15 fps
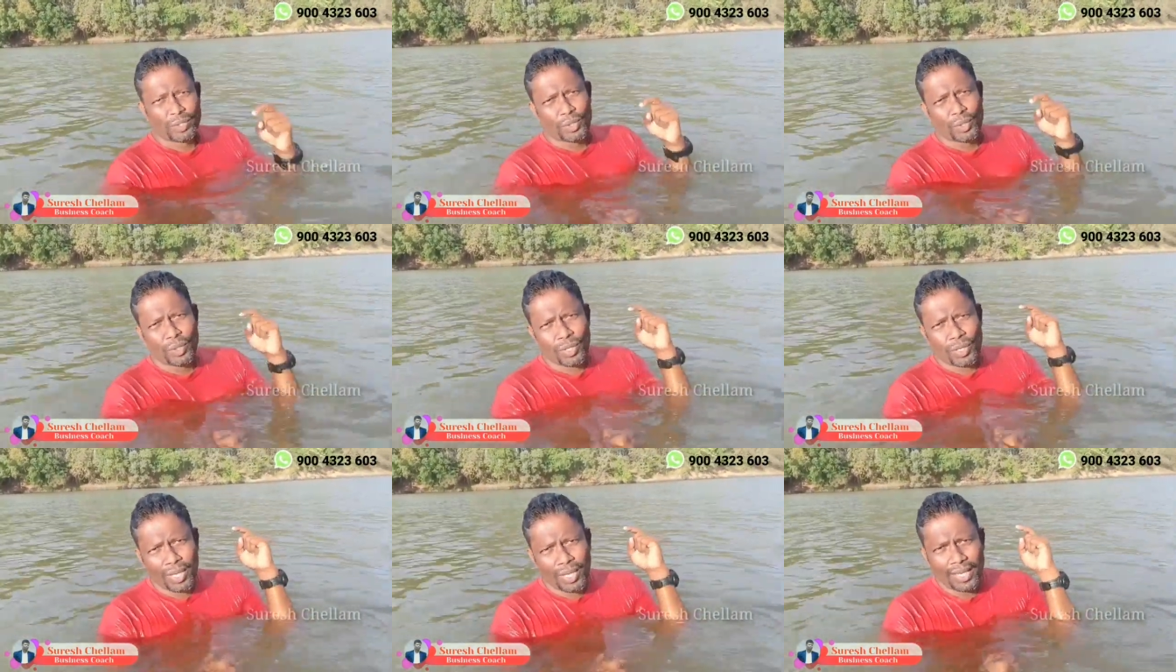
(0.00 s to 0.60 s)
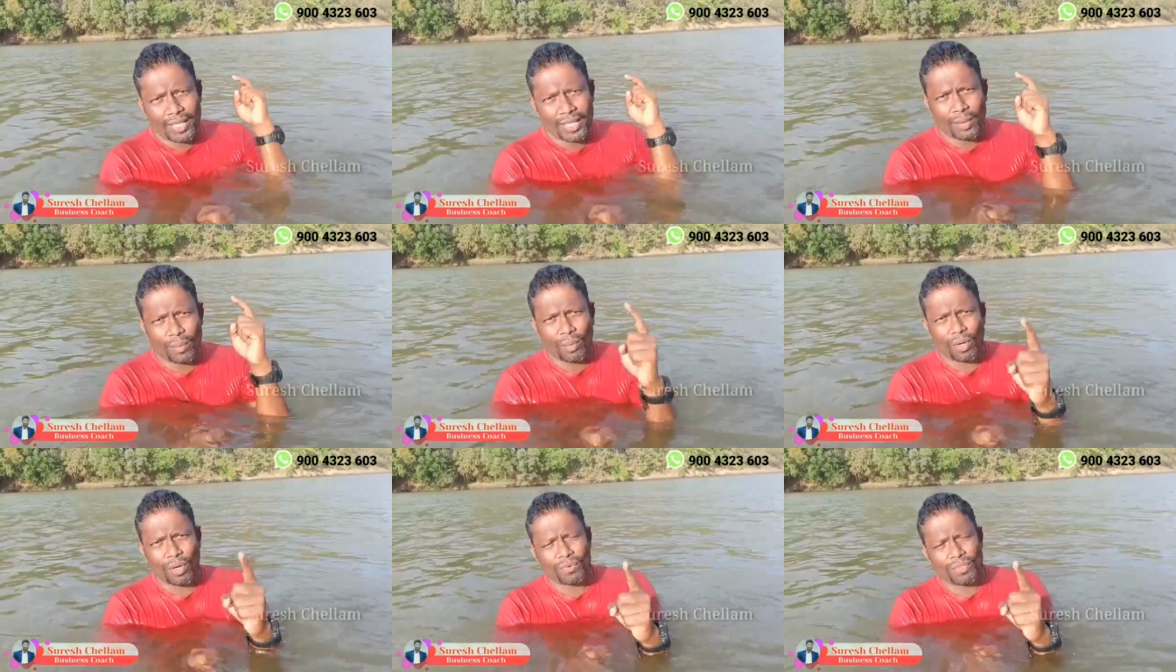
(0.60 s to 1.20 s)
ஸோ இந்த
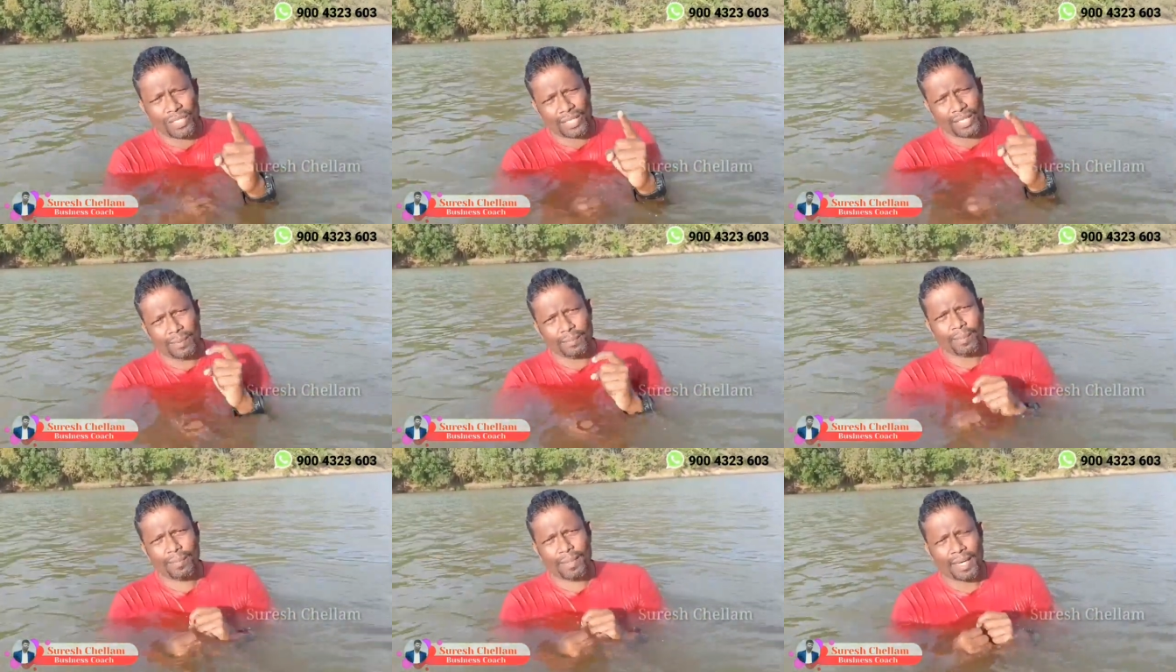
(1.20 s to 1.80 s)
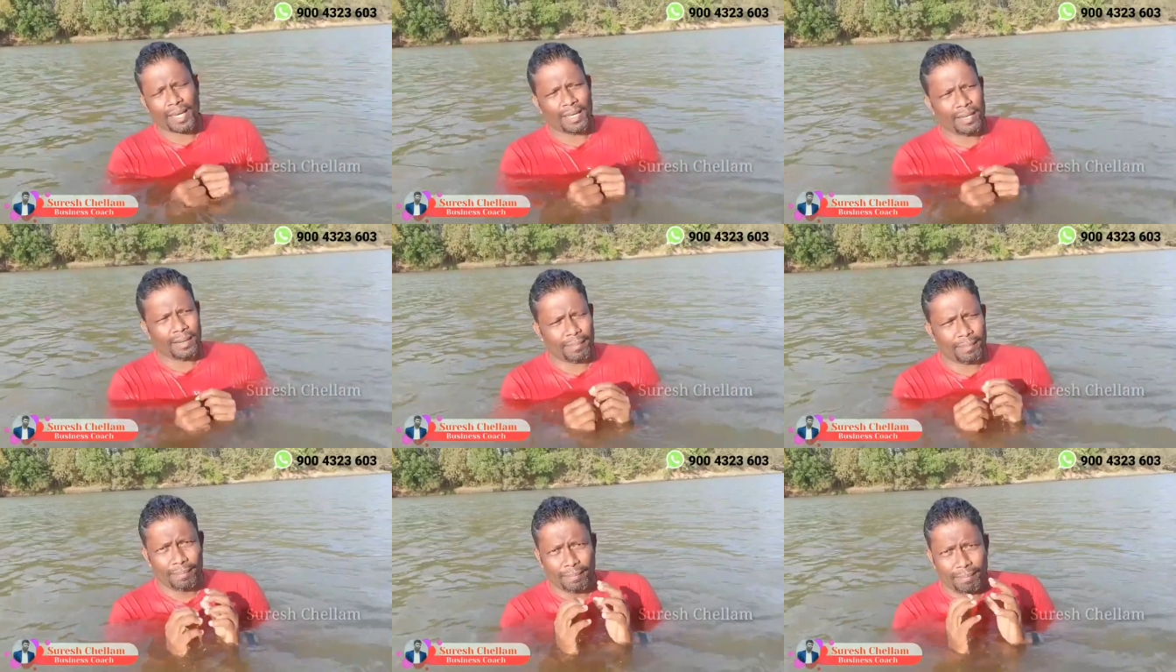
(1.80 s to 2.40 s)
ஒரு விஷயத்தை எப்போ மறைக்க
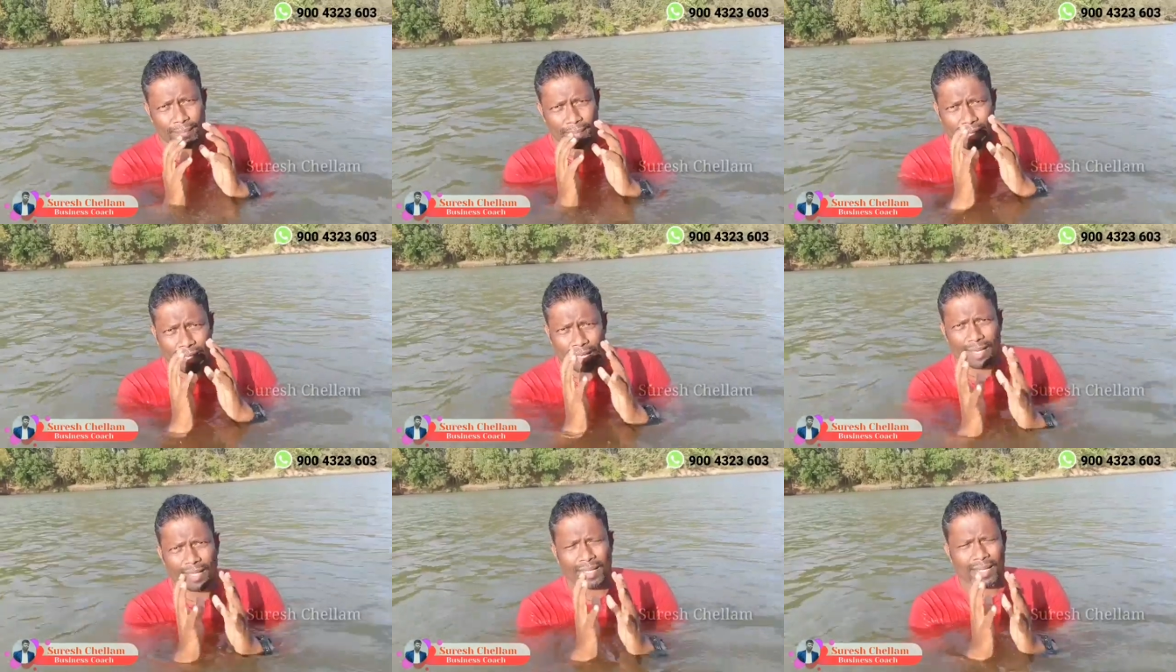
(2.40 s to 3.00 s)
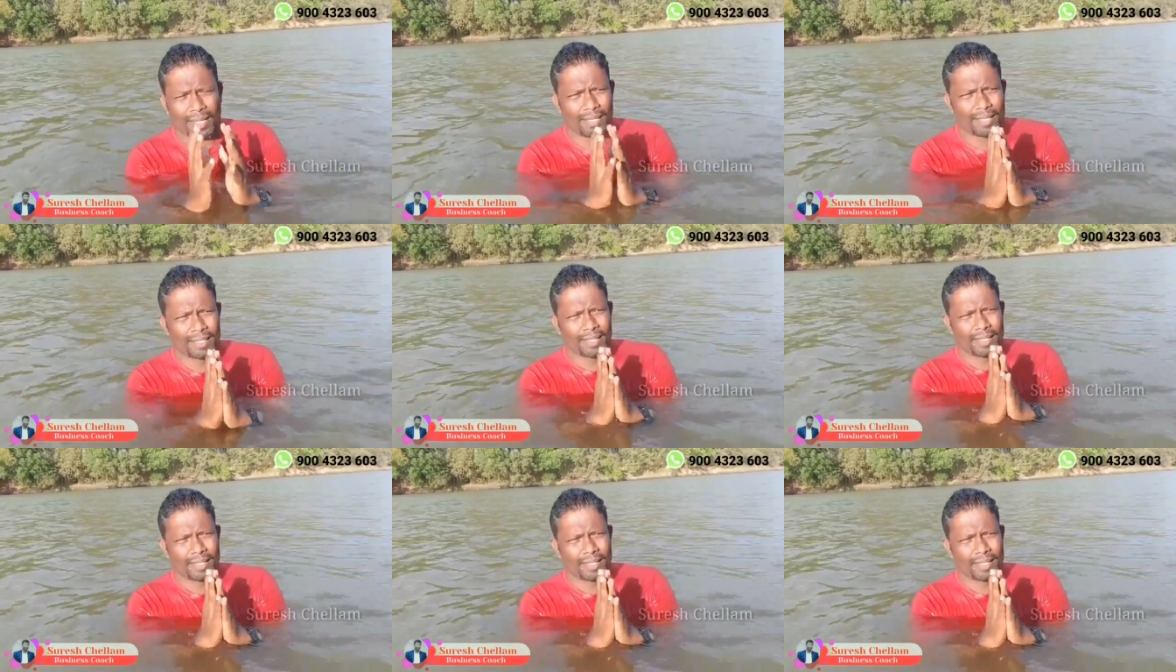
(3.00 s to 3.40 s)
மறக்காதீங்க